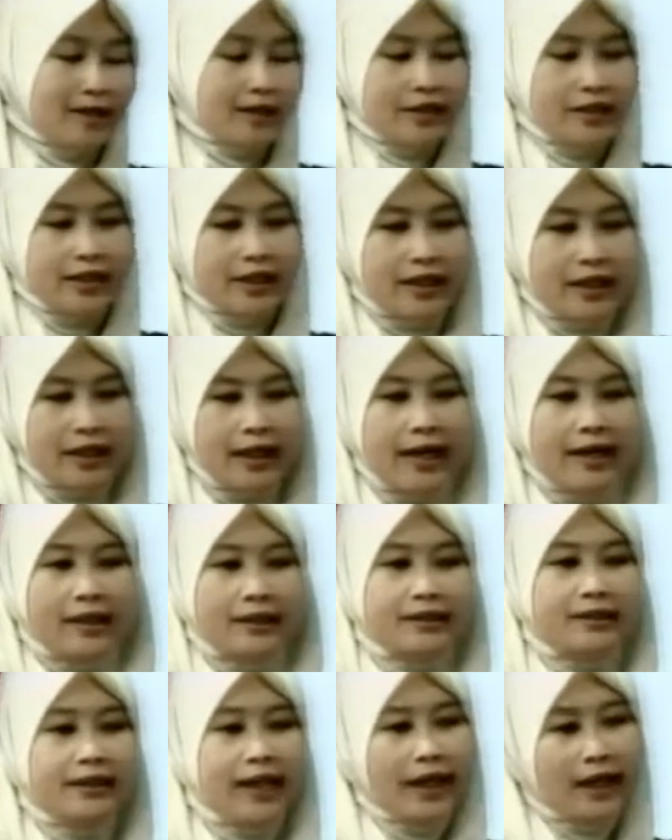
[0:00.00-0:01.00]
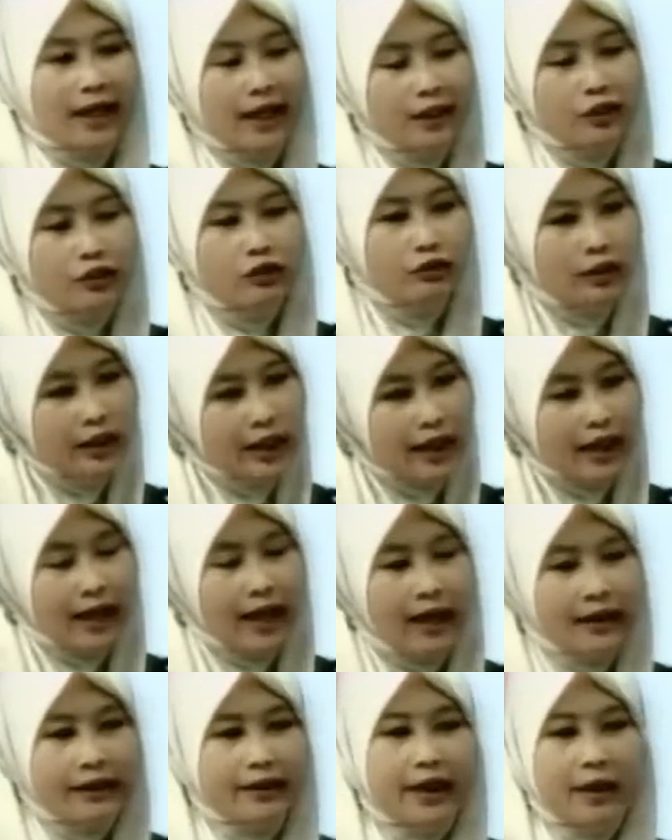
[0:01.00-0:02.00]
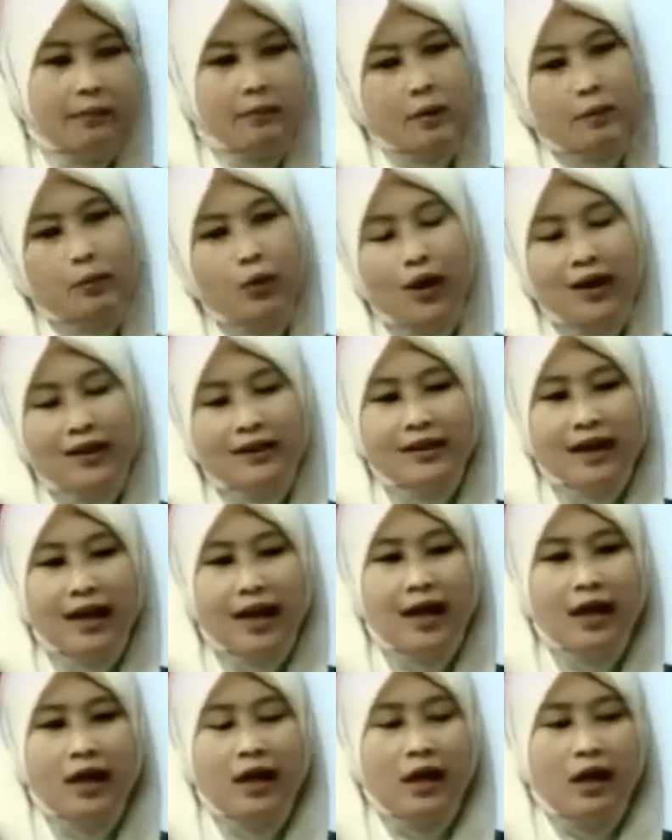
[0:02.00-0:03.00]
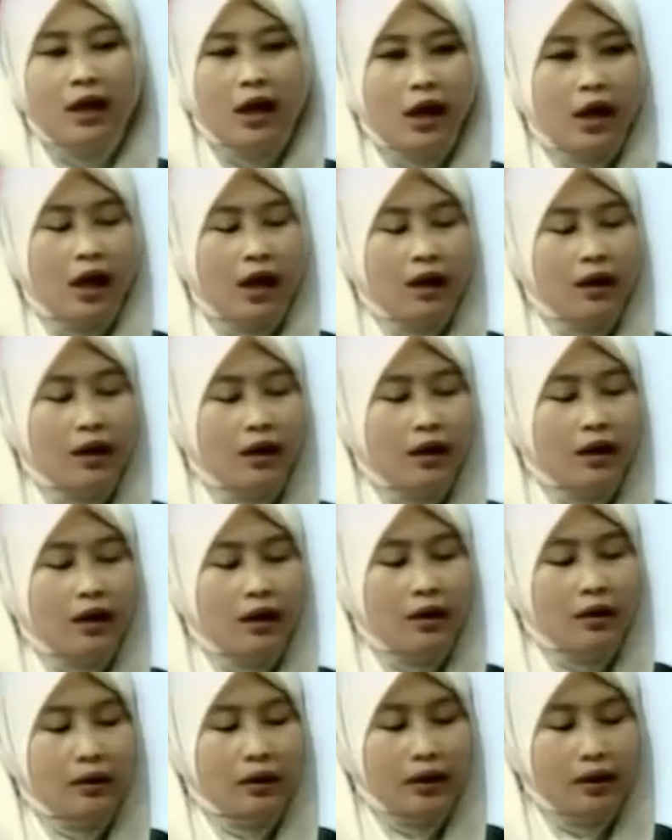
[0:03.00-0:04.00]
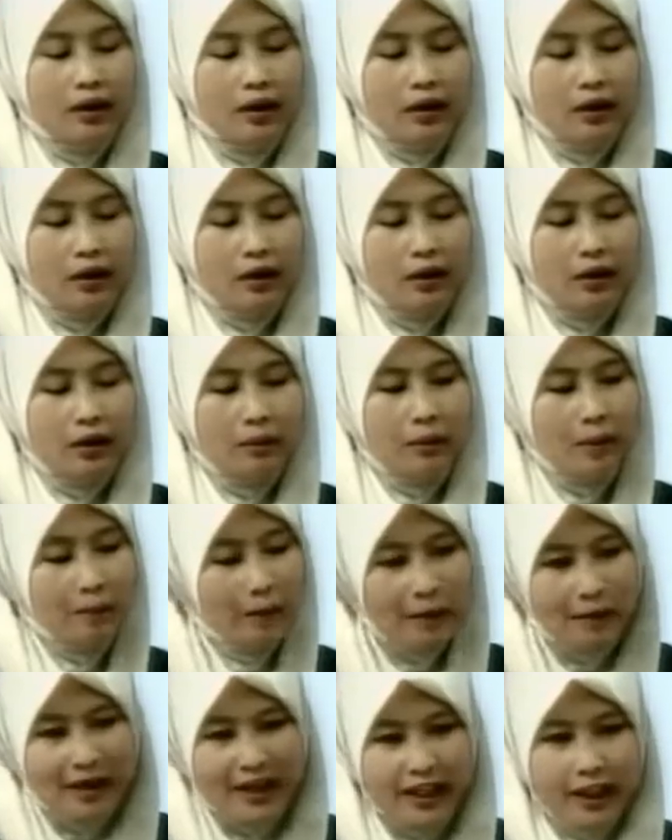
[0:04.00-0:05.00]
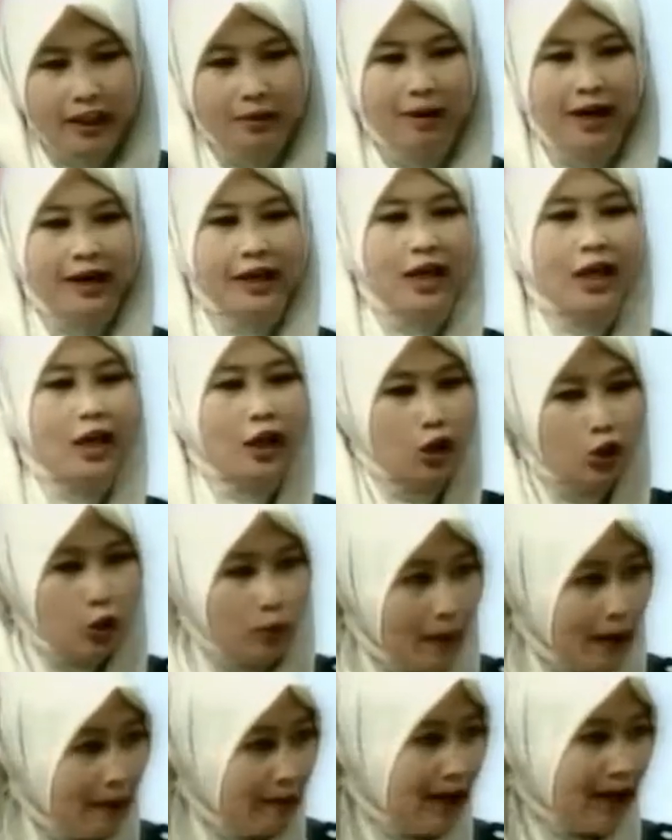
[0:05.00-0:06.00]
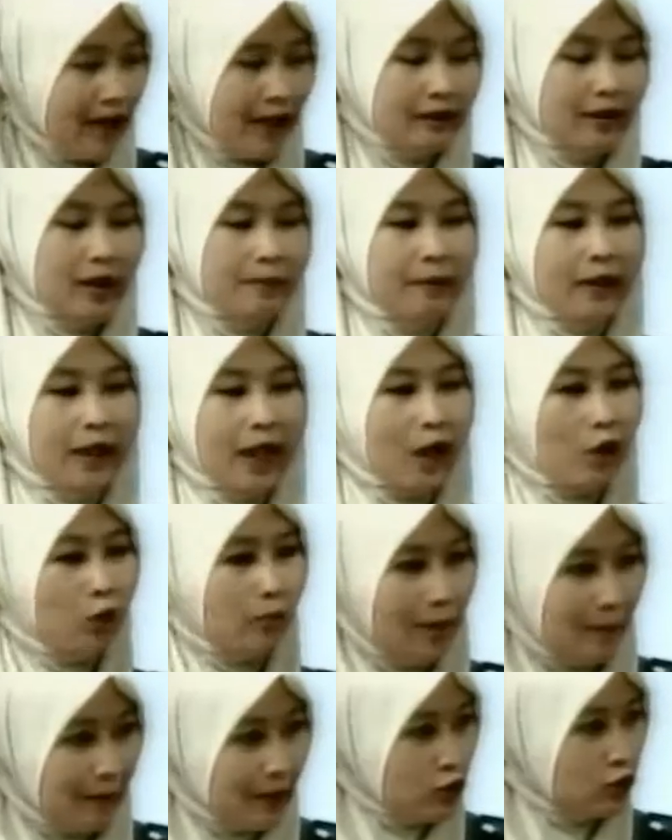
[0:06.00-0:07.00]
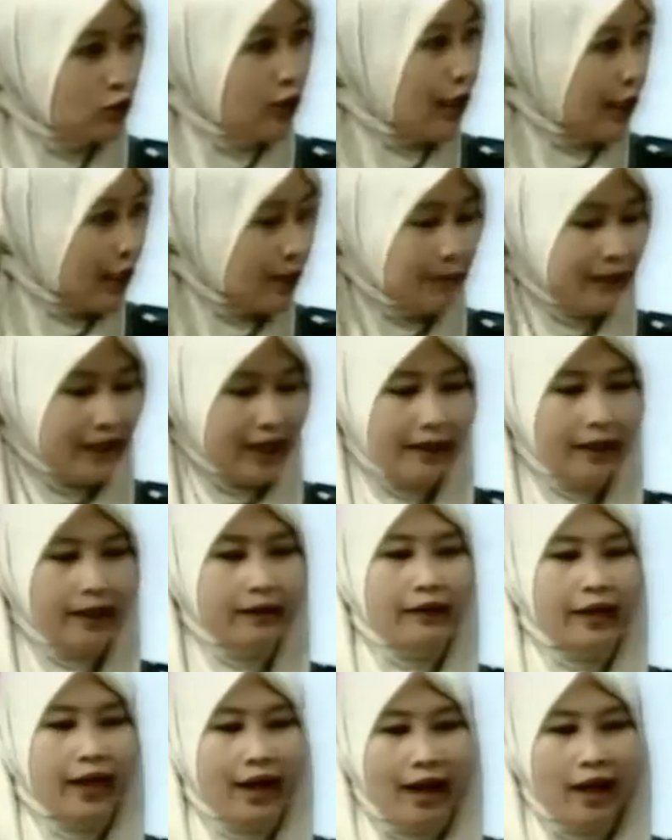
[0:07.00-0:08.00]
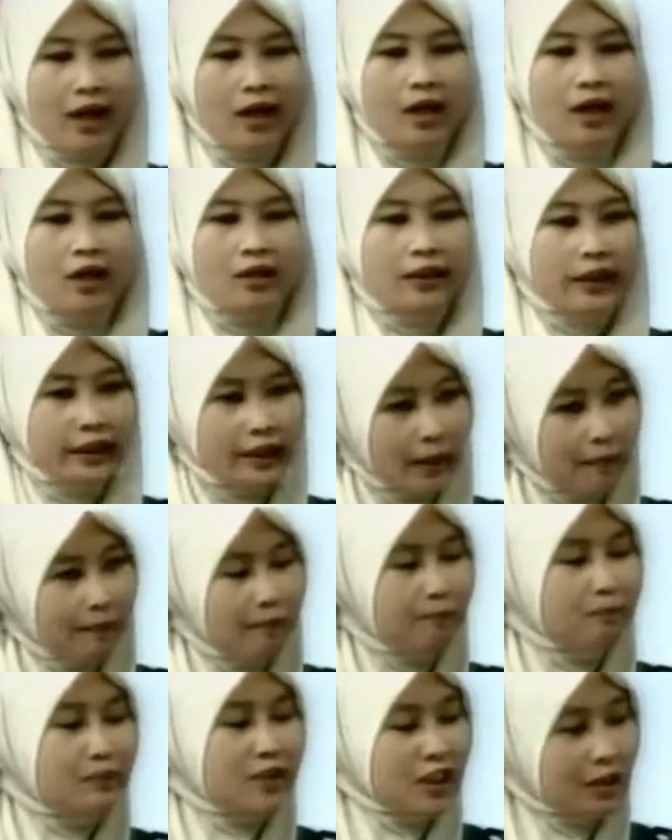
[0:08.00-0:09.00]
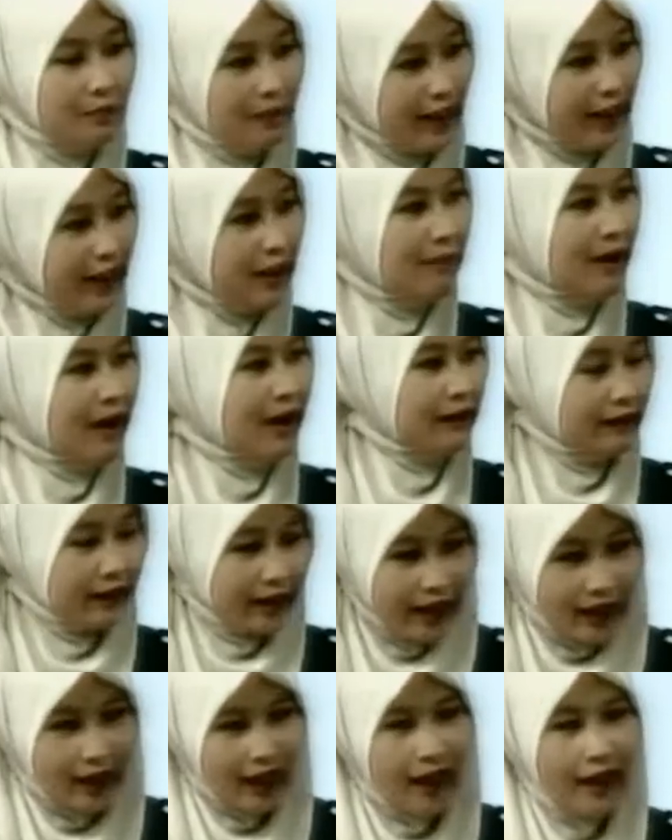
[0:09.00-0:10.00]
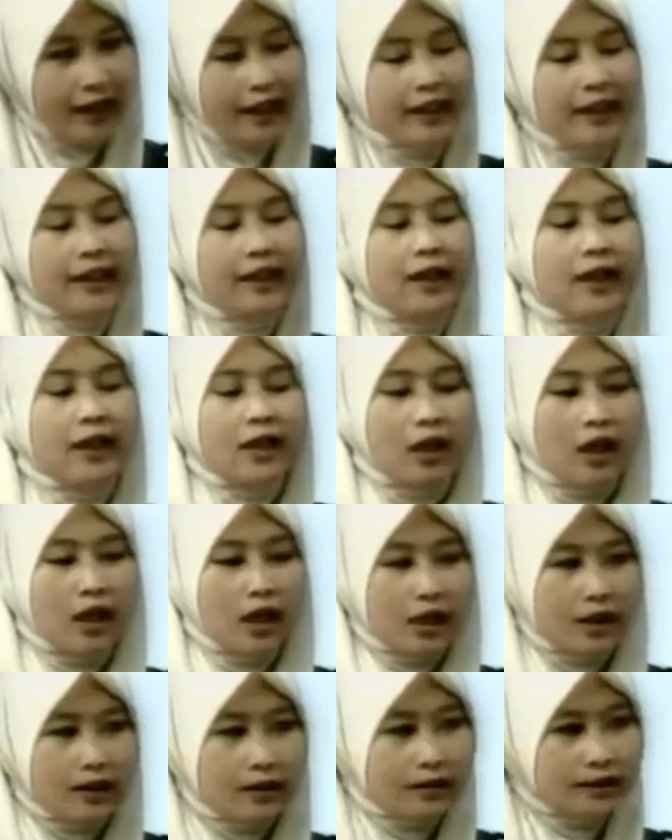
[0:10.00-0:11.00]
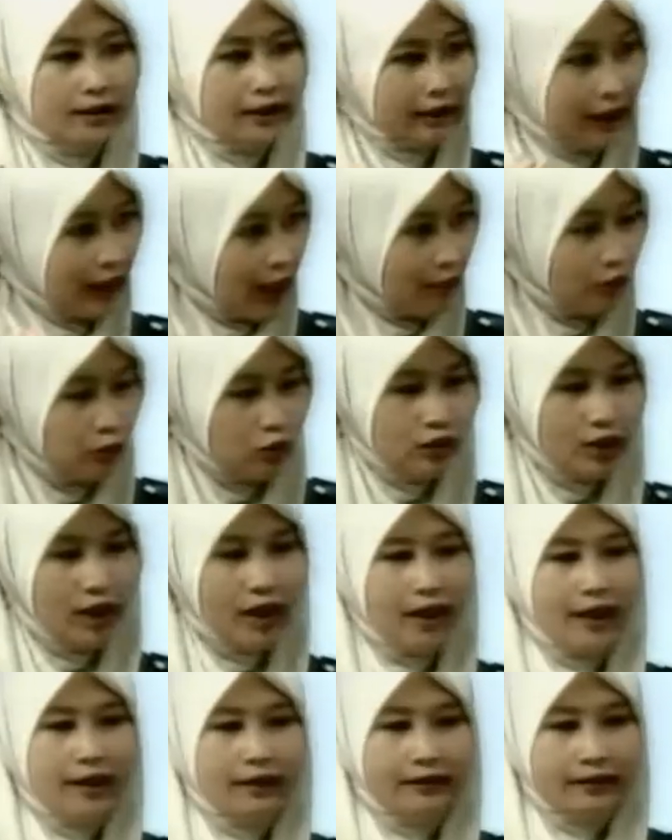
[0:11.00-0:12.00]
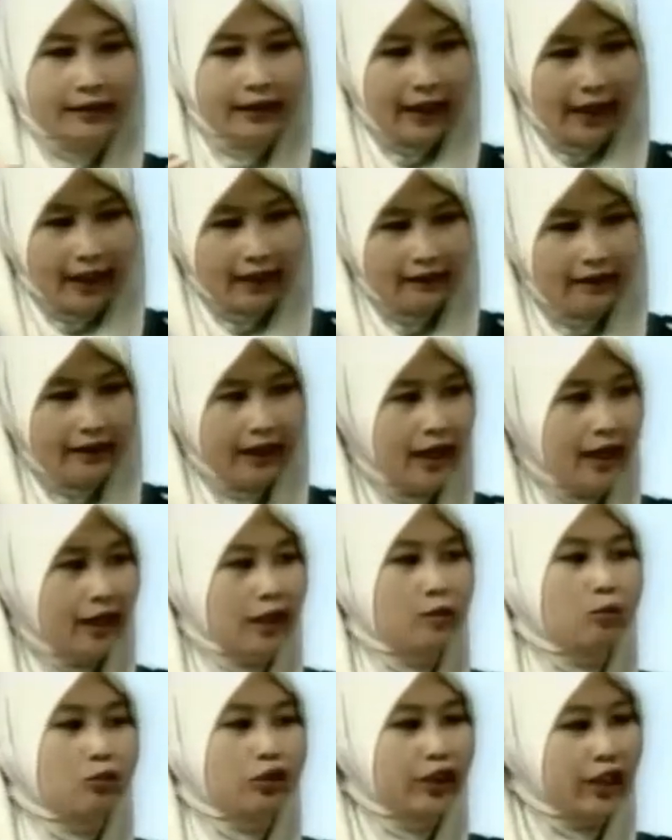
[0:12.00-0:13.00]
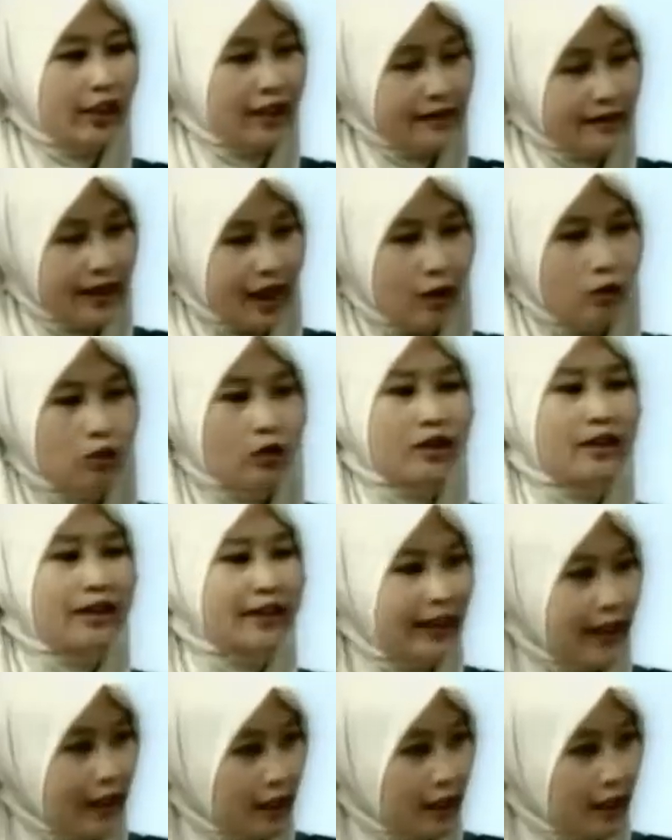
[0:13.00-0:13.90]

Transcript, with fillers: jadi jangan juga karena berpuasa uh, Eh, memperbanyak ibadah lupa makan tapi kalau memang yeah. sudah ada penyakit ya mm-hmm. tetap sebaiknya makan tiga kali uh, setelah buka tengah-tengah kemudian sahur dengan